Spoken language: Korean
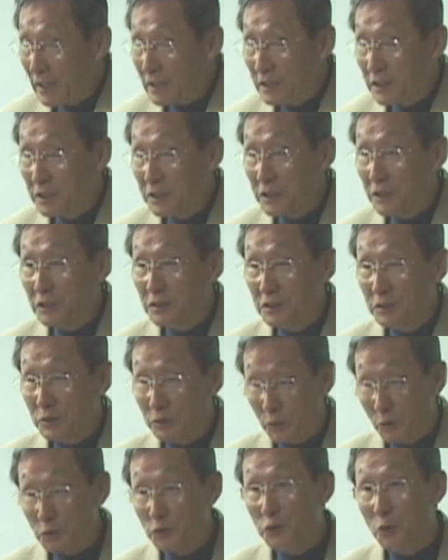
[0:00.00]
이런
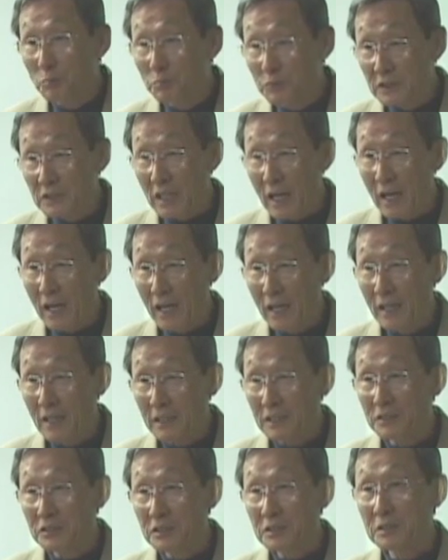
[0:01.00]
논조입니다.
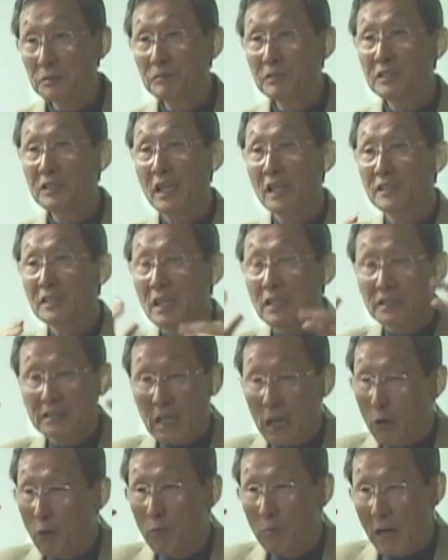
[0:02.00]
지금 이 세상
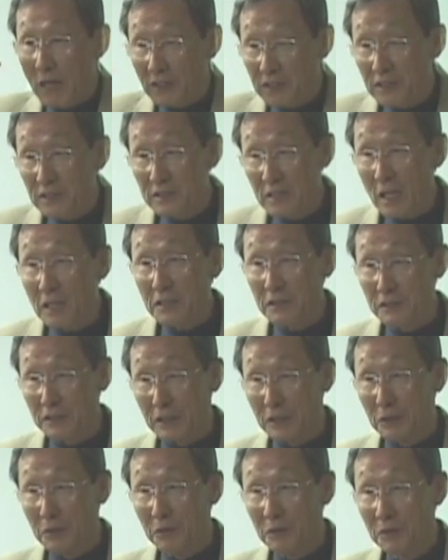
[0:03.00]
사고방식이 다
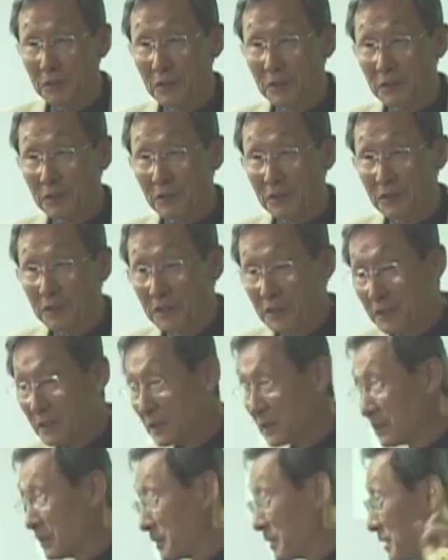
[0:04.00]
그래요.
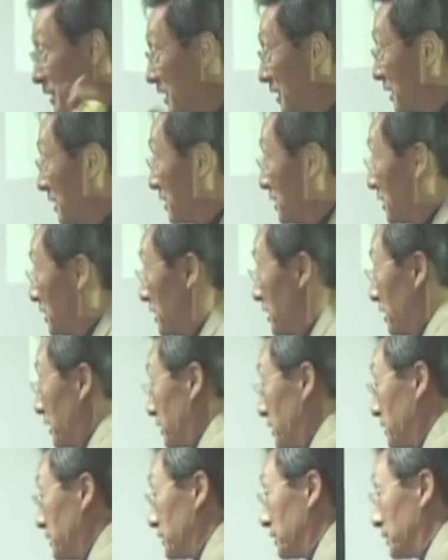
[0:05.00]
그러니까
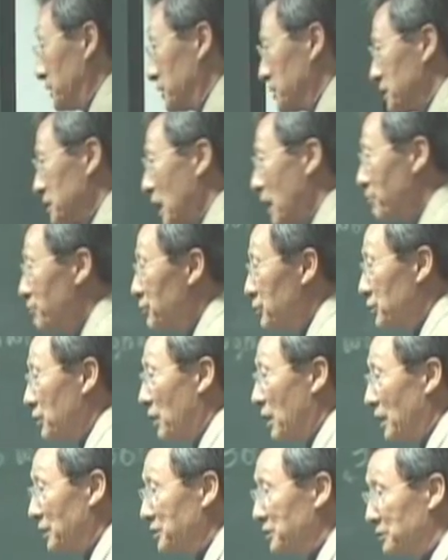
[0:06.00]
그거를
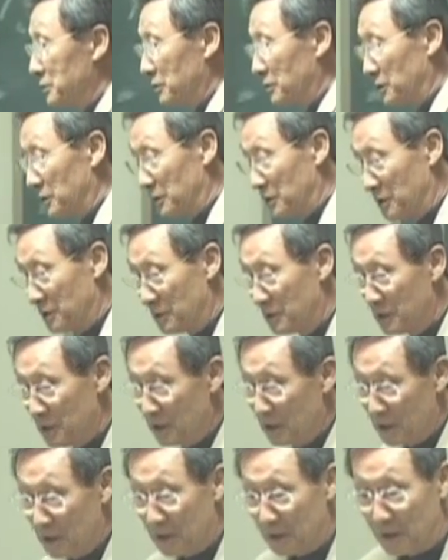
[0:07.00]
참조하시고
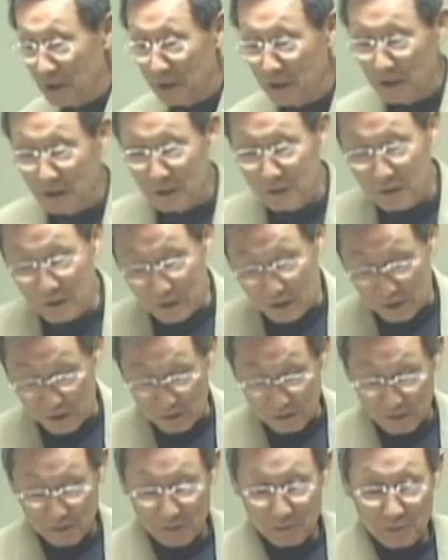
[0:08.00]

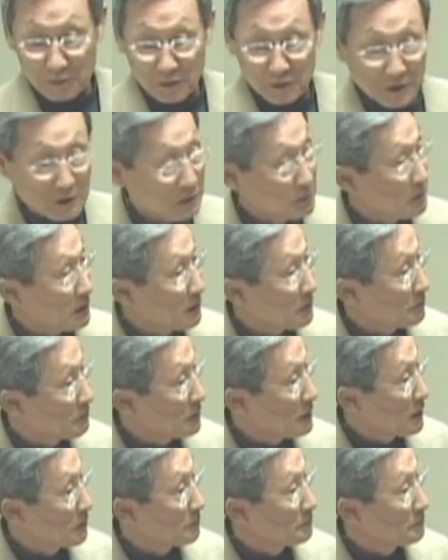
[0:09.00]
계속 보시기 바랍니다.